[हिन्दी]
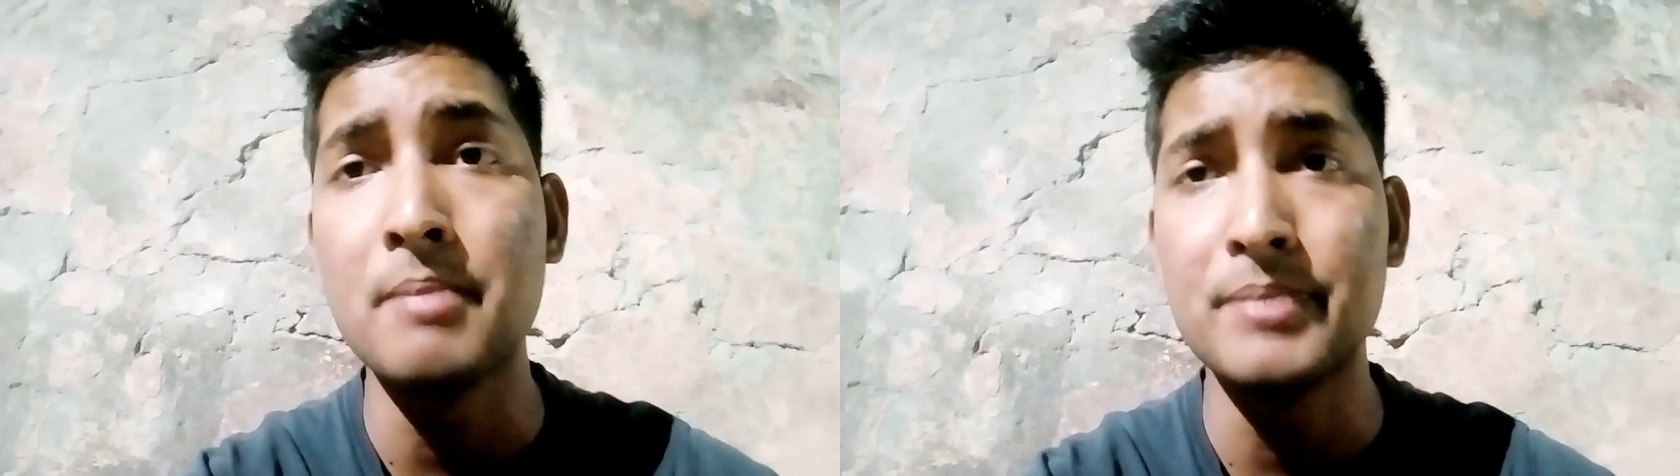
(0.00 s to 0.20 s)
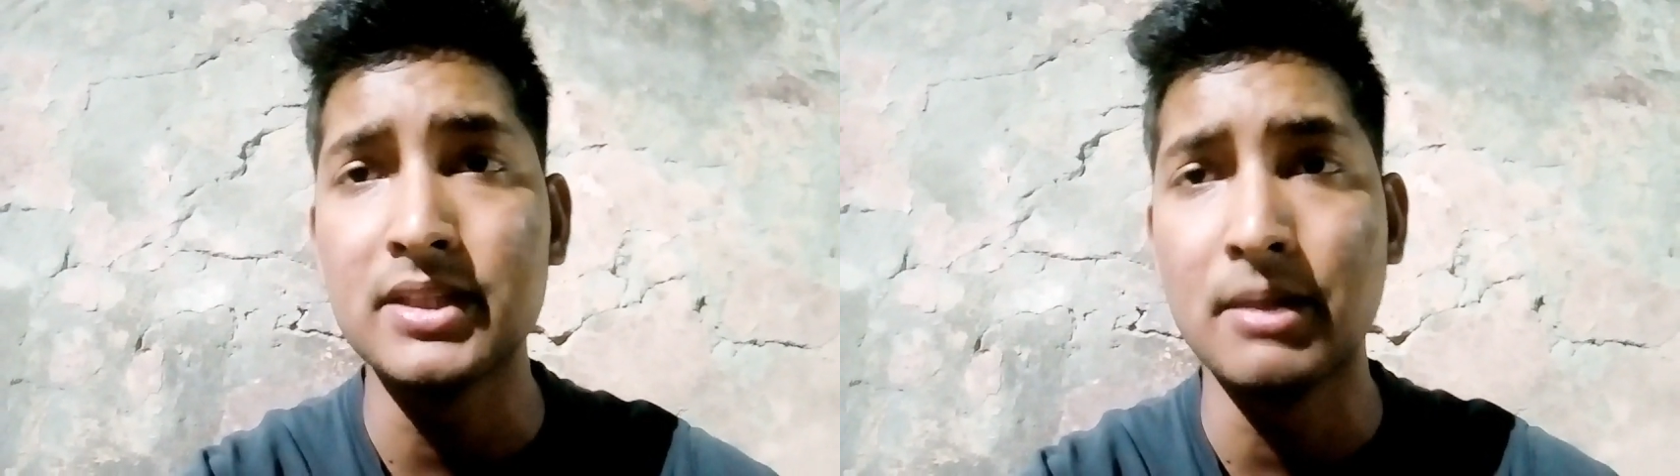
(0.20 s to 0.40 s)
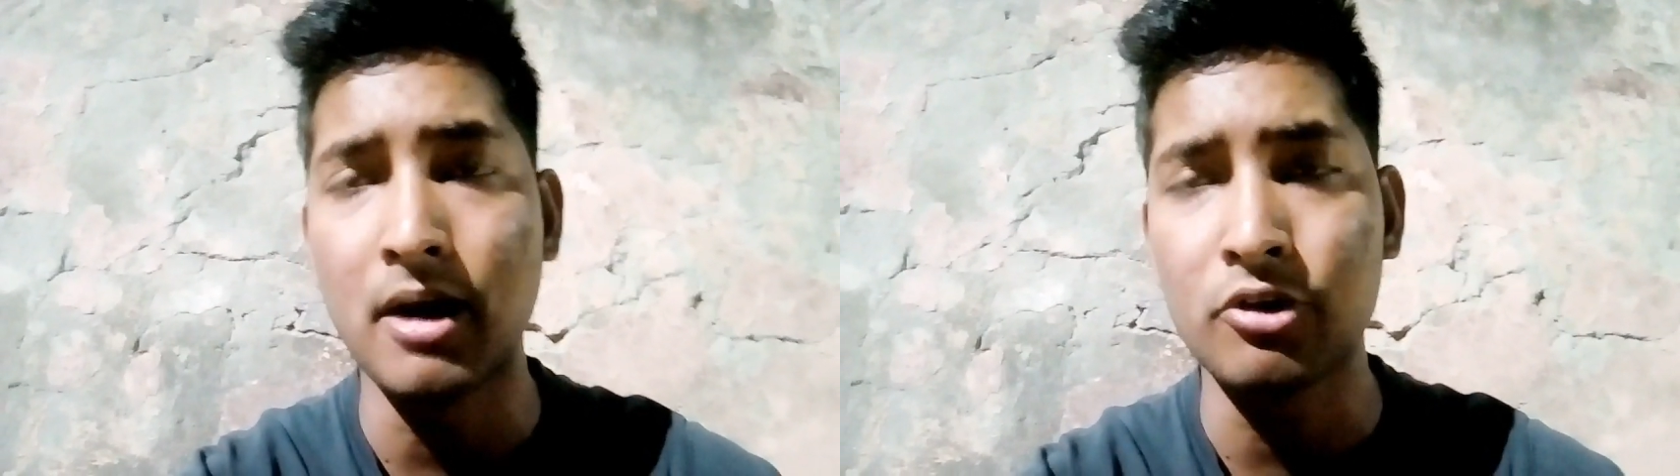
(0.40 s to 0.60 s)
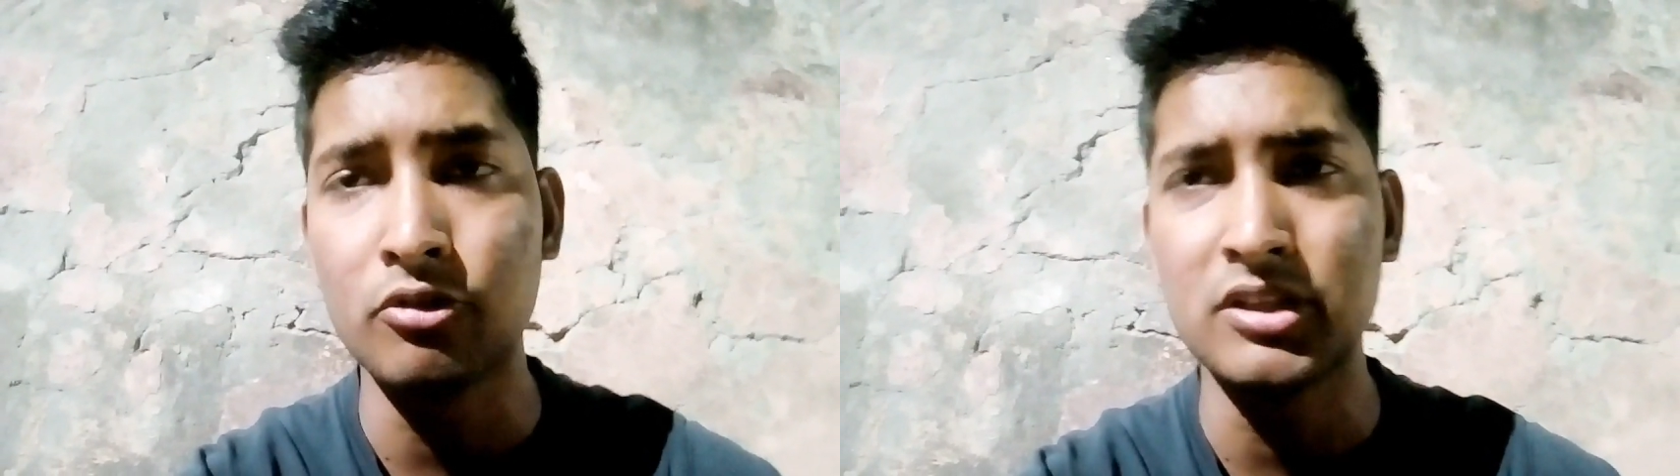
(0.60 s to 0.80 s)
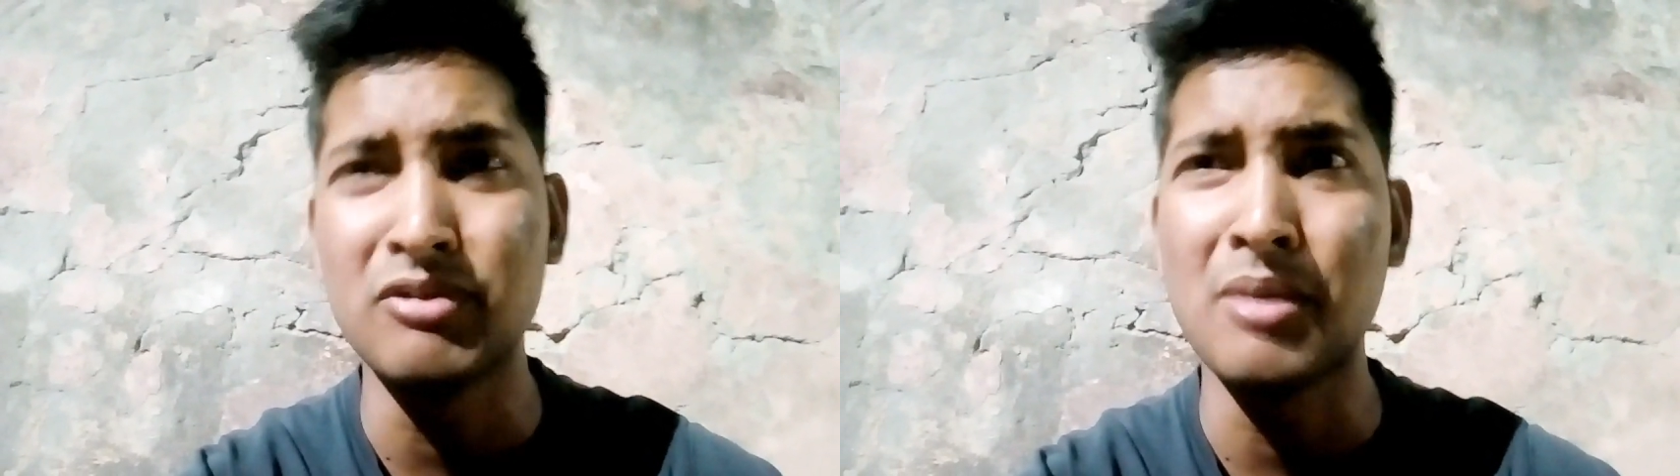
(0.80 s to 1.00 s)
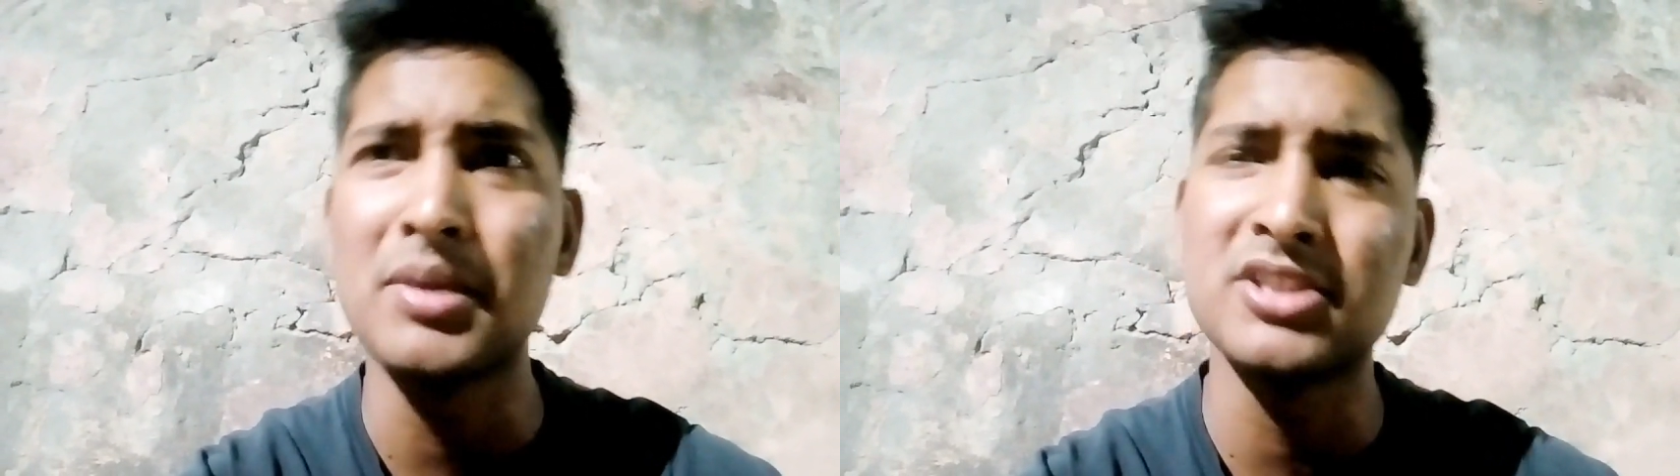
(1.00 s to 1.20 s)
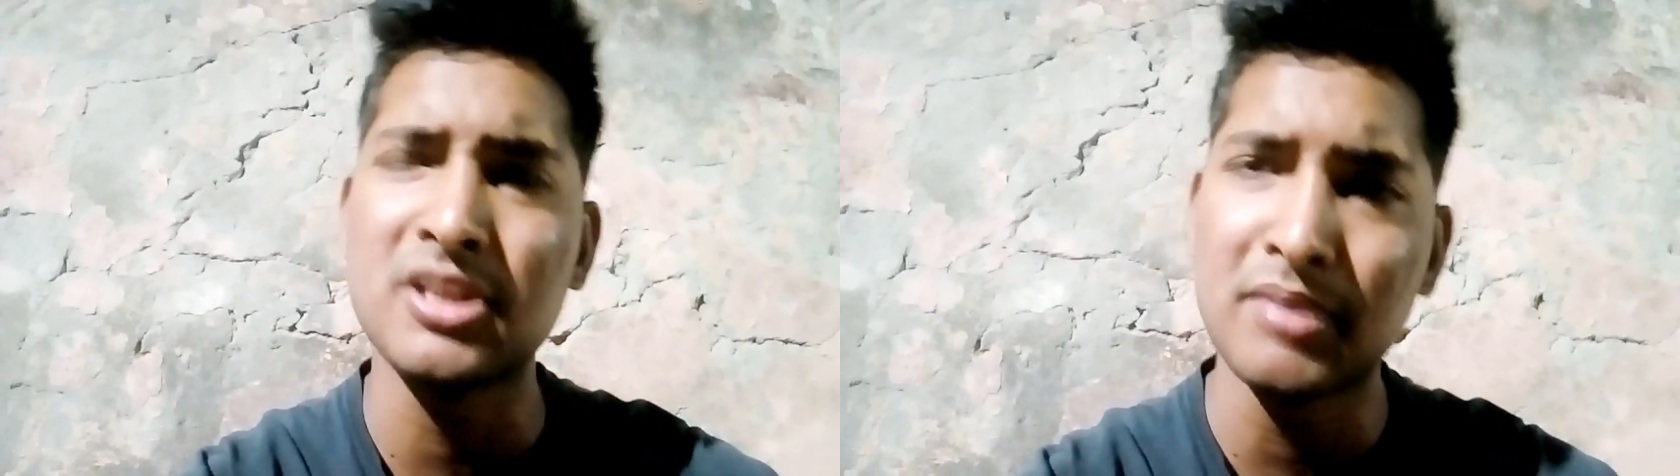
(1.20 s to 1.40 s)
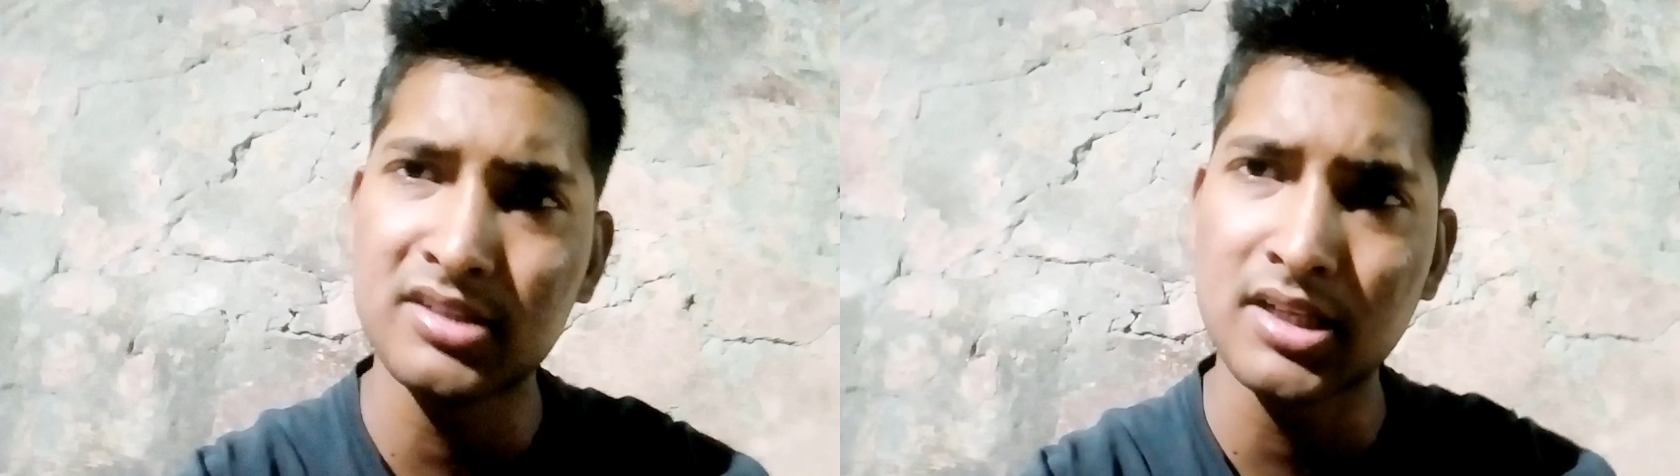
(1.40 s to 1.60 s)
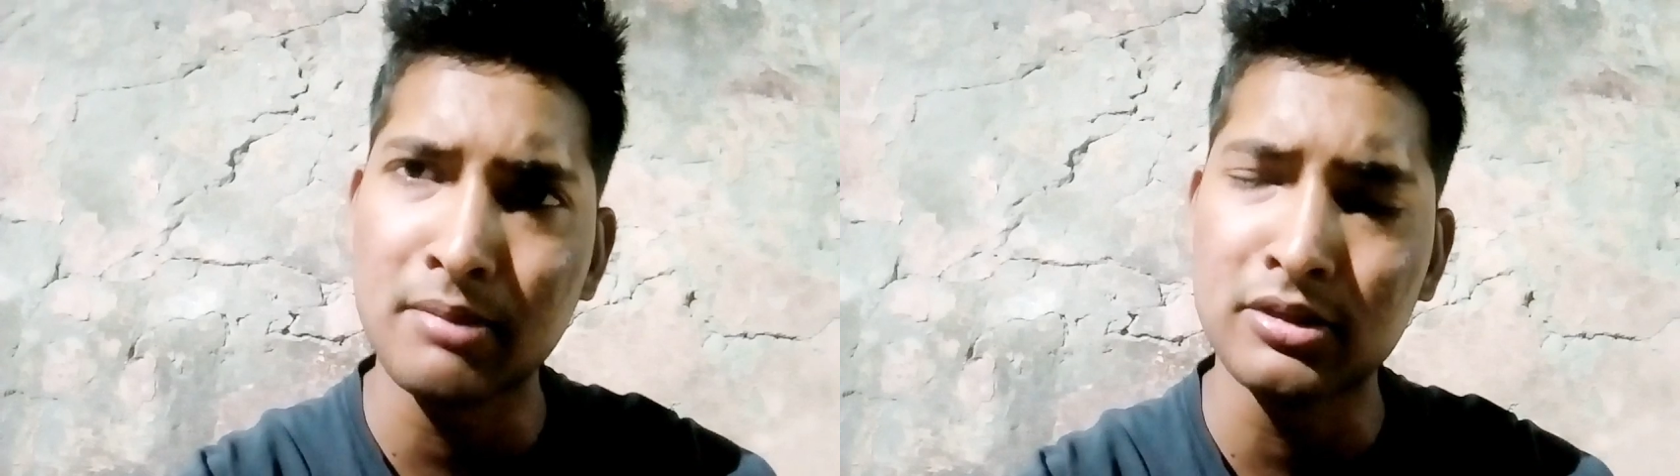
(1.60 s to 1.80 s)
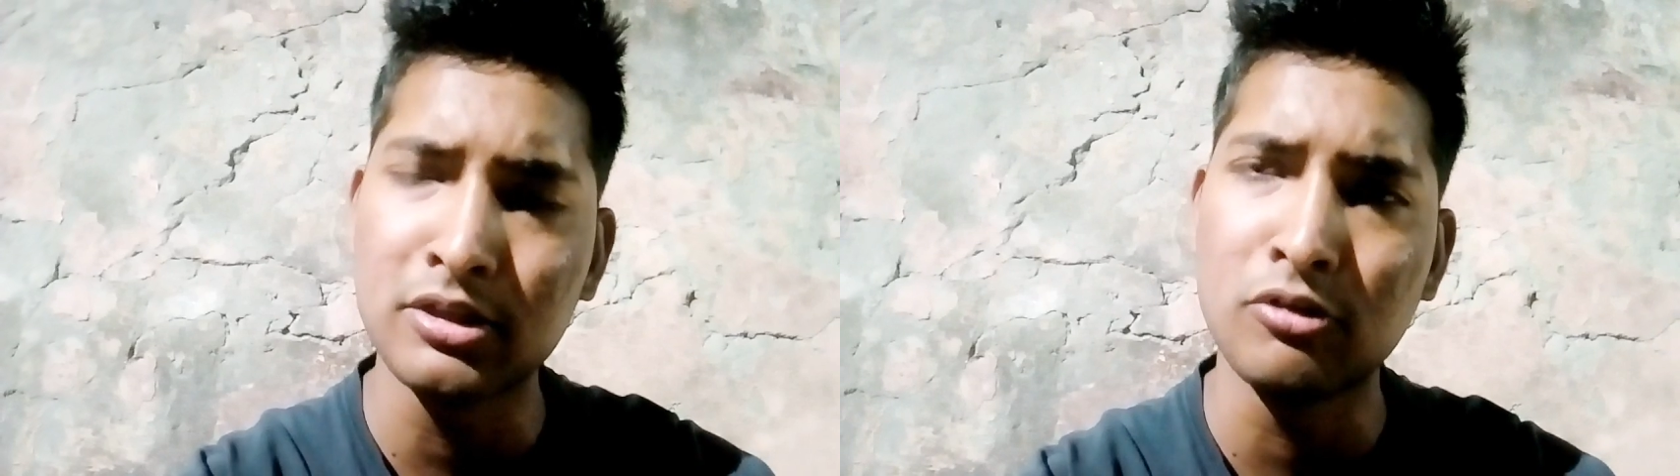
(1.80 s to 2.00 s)
पंपिंग दबा के होती है वहाँ पे अच्छे पैसे
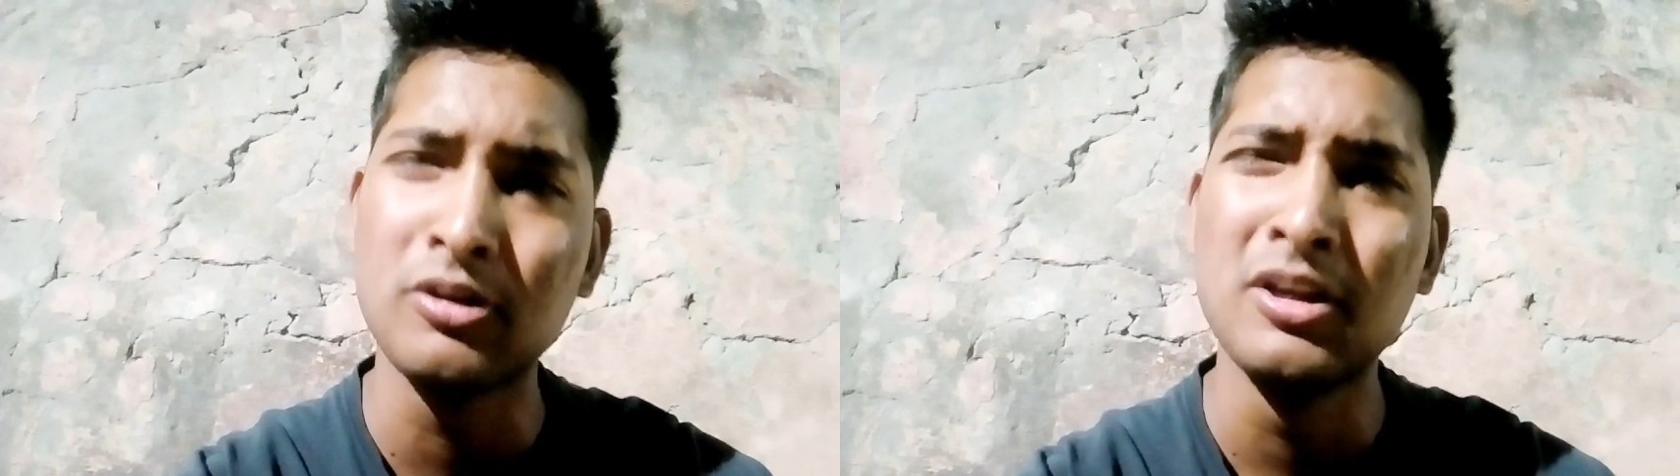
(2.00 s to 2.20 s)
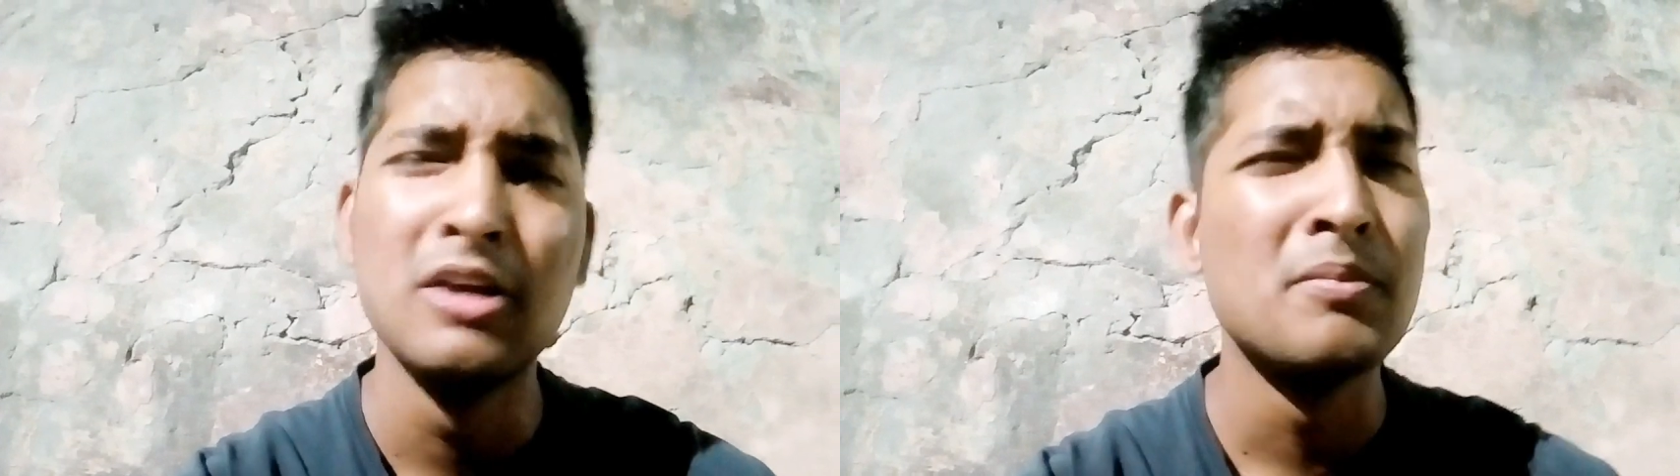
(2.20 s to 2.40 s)
कमाते हैं लोग